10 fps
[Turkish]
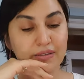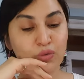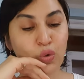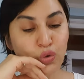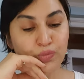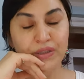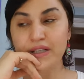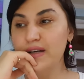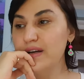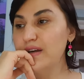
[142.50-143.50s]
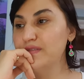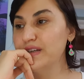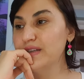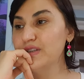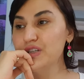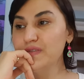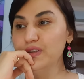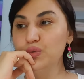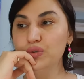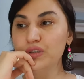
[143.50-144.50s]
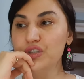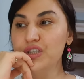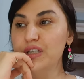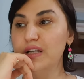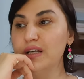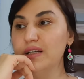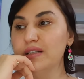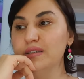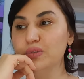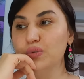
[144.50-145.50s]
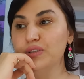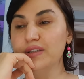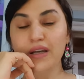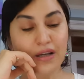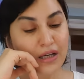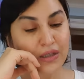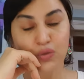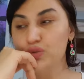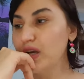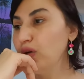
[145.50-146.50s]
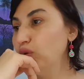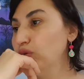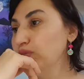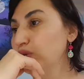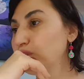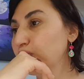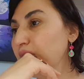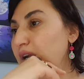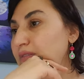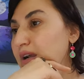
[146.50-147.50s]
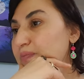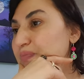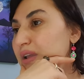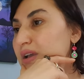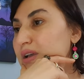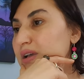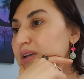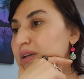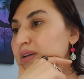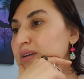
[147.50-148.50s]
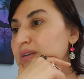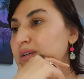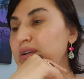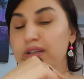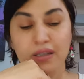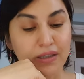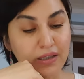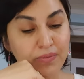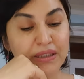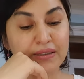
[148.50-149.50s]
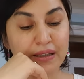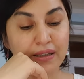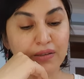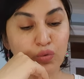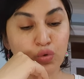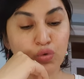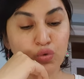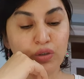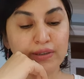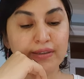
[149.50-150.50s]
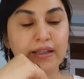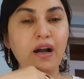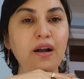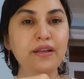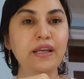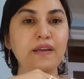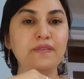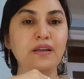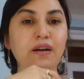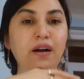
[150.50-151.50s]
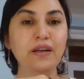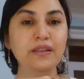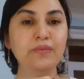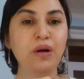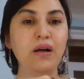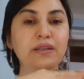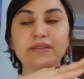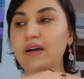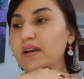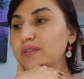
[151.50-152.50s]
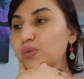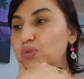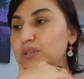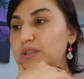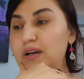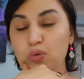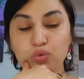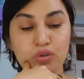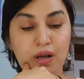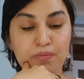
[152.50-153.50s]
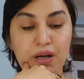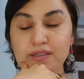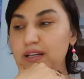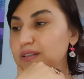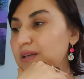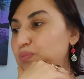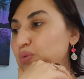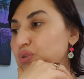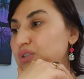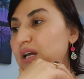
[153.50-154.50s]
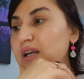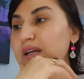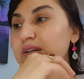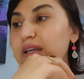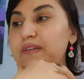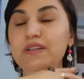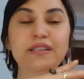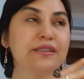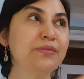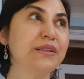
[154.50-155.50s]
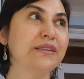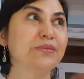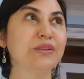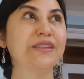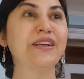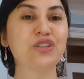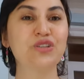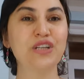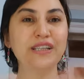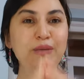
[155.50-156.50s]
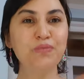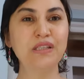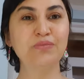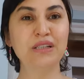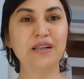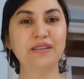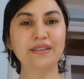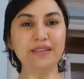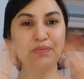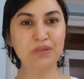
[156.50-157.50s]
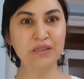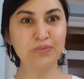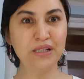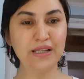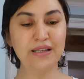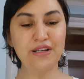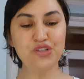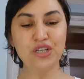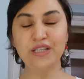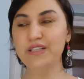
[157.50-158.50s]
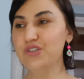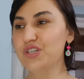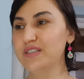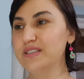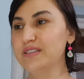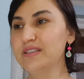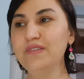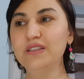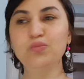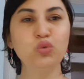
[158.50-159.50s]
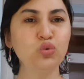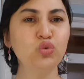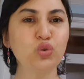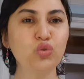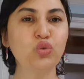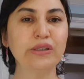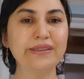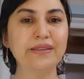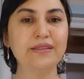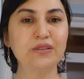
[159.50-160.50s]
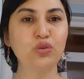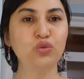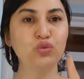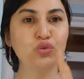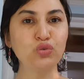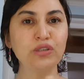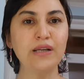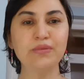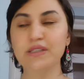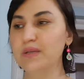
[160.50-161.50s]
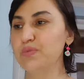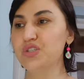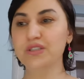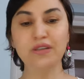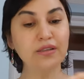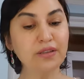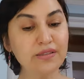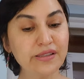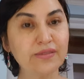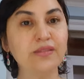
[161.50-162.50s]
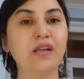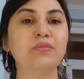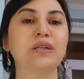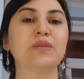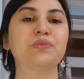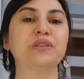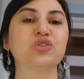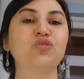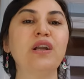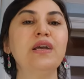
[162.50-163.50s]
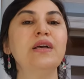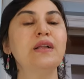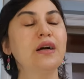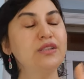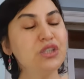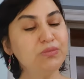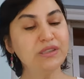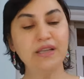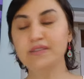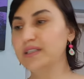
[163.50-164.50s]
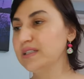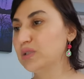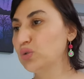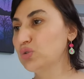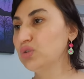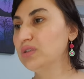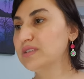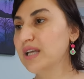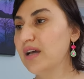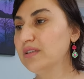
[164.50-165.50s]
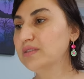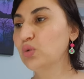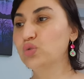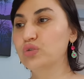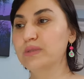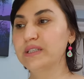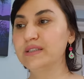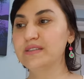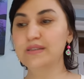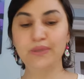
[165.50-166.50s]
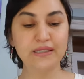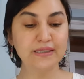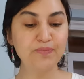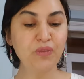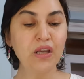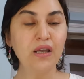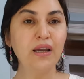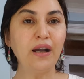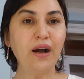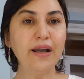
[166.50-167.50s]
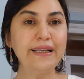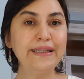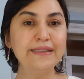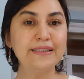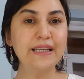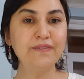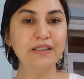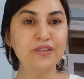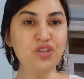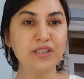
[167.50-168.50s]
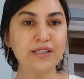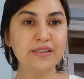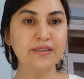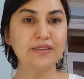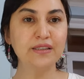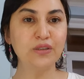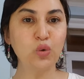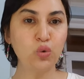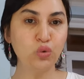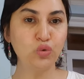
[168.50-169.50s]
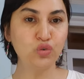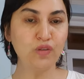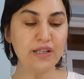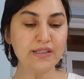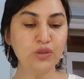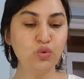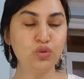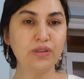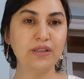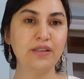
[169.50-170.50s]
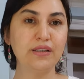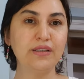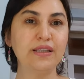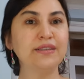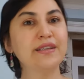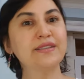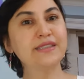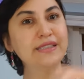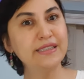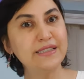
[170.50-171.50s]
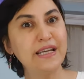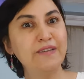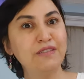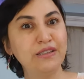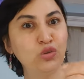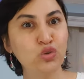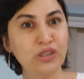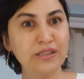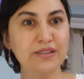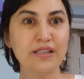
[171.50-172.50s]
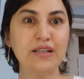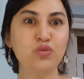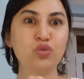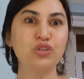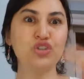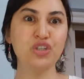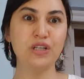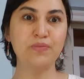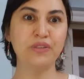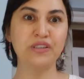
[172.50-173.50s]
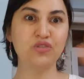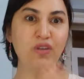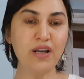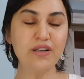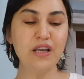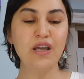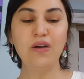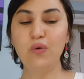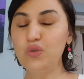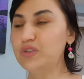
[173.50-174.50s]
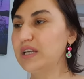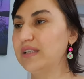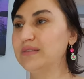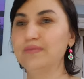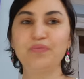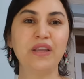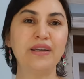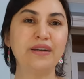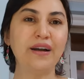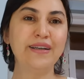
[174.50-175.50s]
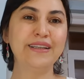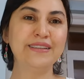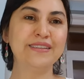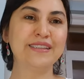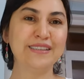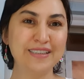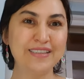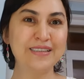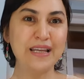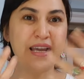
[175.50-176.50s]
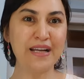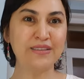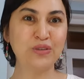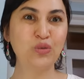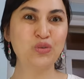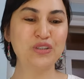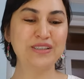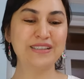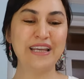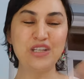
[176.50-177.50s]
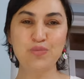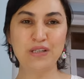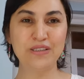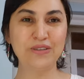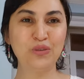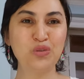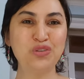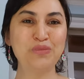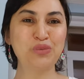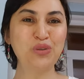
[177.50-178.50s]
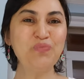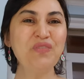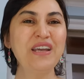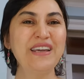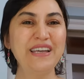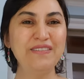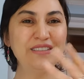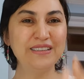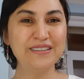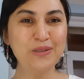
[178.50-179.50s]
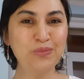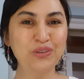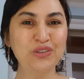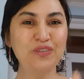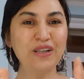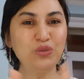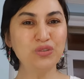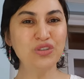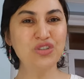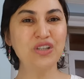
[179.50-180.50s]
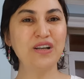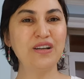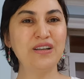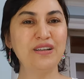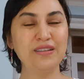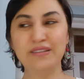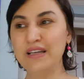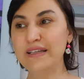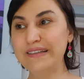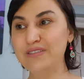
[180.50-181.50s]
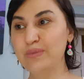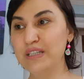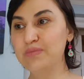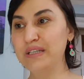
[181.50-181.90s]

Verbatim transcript: doğru bir karar verilecek ve yurt dışı ile alakalı noktada güzel olumluluklar var. Ee, bir de uzun süredir aynı evde, aynı mahallede, aynı noktada oturan bazı akrep burçlar evi hızlı bir adımla değiştirecek. Yepyeni bir alan, yepyeni bir enerjiye gireceksiniz. Evet bunu uzun süredir istiyordunuz. Güzel bir kapı çıktı. Hatta satın alma kapınız var. Şimdiden hayırlı olsun. Sağlıkta oturmayı nasip etsin. Ailenizde evlenecek kızınız ya da oğlunuz varsa yurt e, ya da siz evleniyorsanız yani yurt dışı kapınız var. O yüzden yani aileniz değil siz eğer dinliyorsanız genç biri dinliyorsa bunu evlilik kapınız var. Yurt dışına gitme gibi